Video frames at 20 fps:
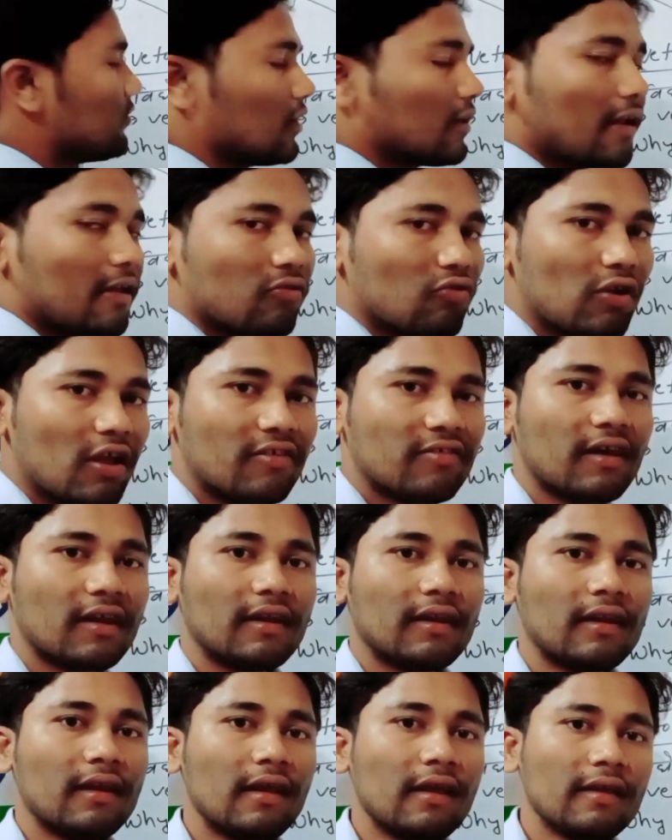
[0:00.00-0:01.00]
इसे
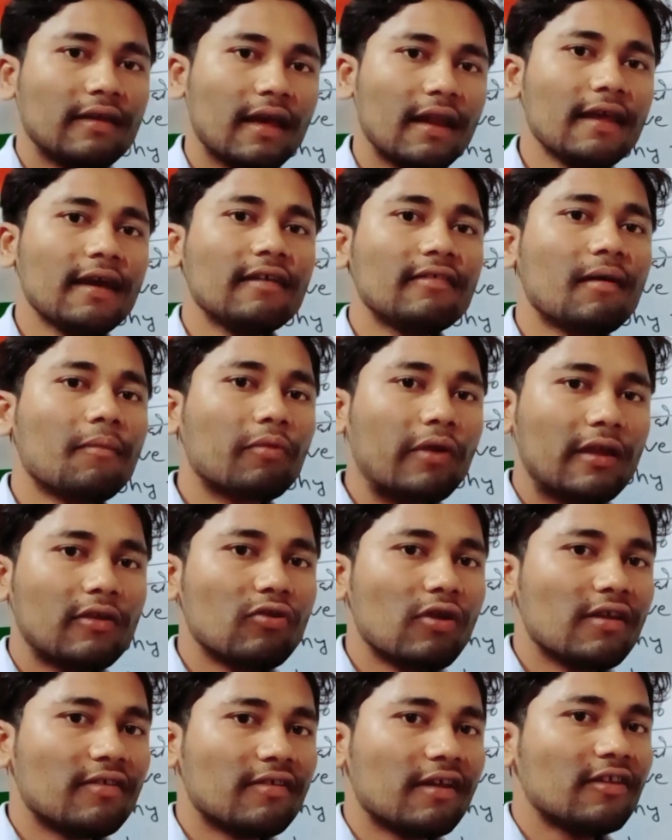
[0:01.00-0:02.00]
रेजुलेशन यानी कि जब
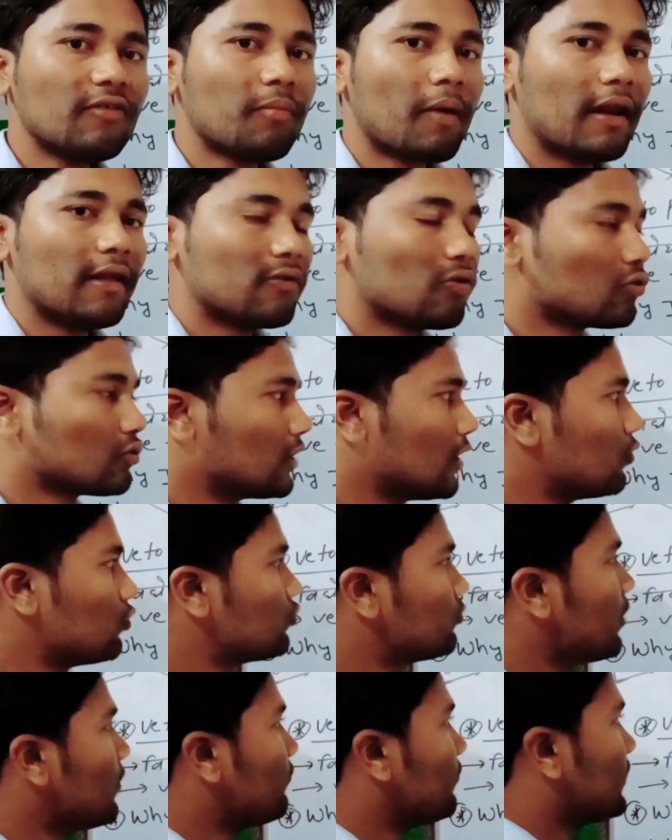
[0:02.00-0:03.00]
रेजुलेशन पारित होते हैं
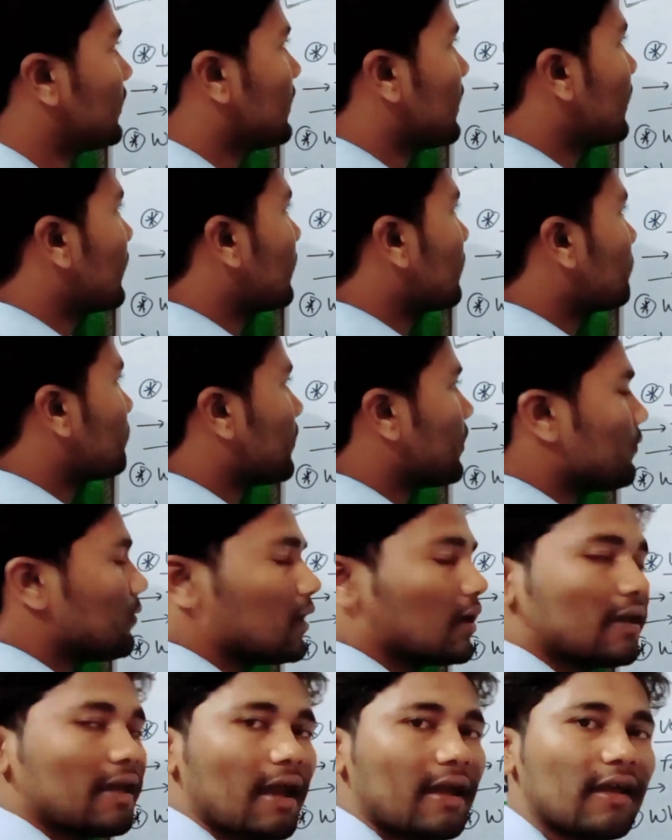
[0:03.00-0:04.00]
उस पर विधेयक
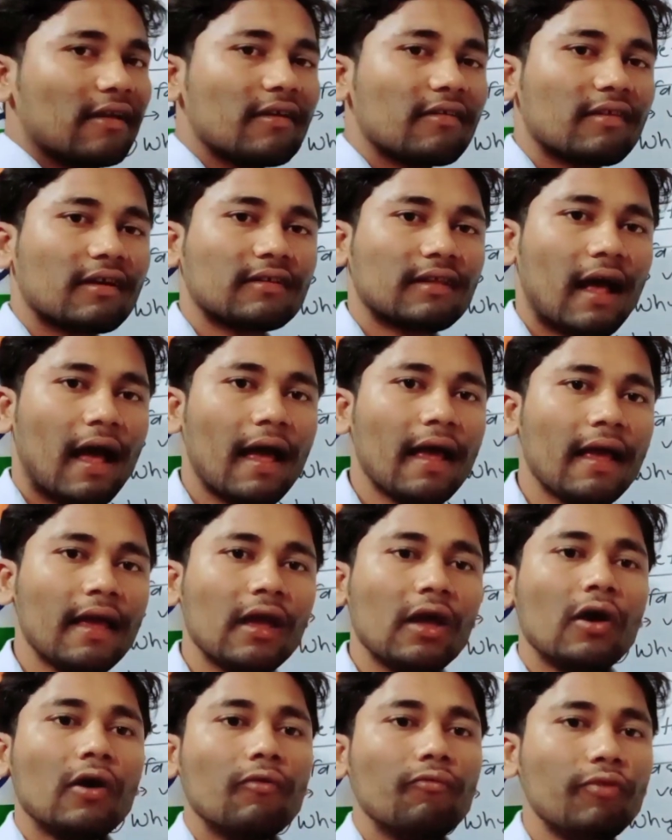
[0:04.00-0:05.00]
क्या किया जा सकता है
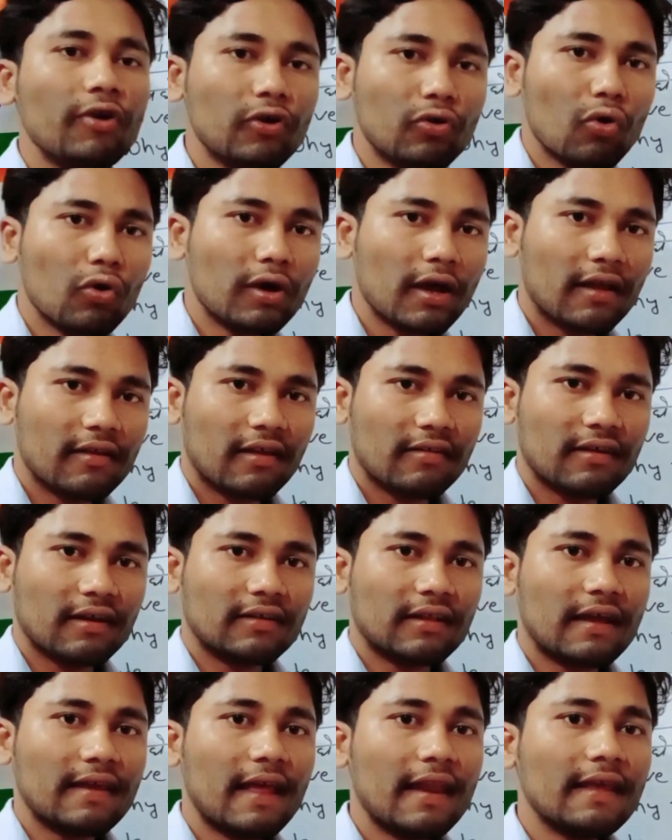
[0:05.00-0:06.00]
वीटो किया जा
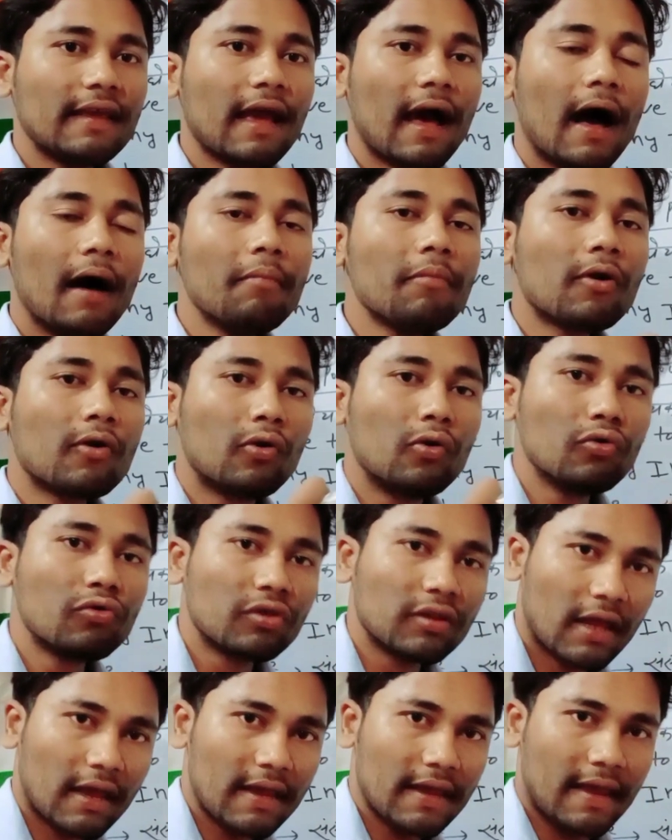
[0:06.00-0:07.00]
सकता है यानी कि हम
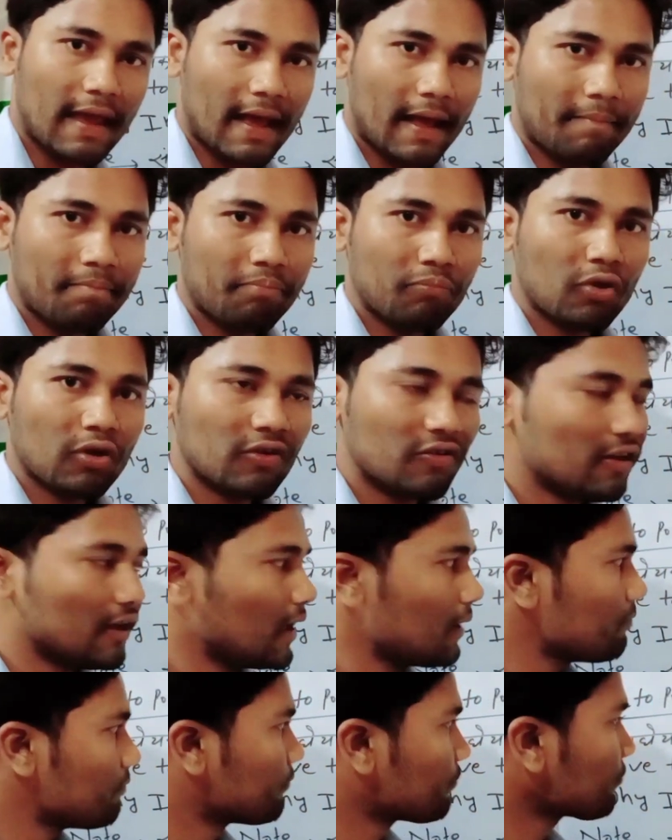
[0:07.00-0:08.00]
खुश नहीं है
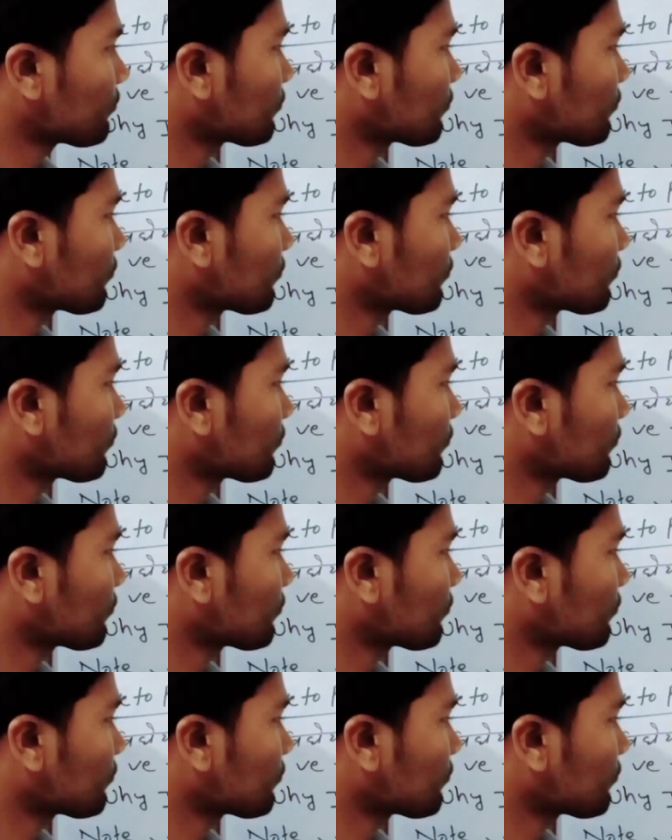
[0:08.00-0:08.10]
ठीक है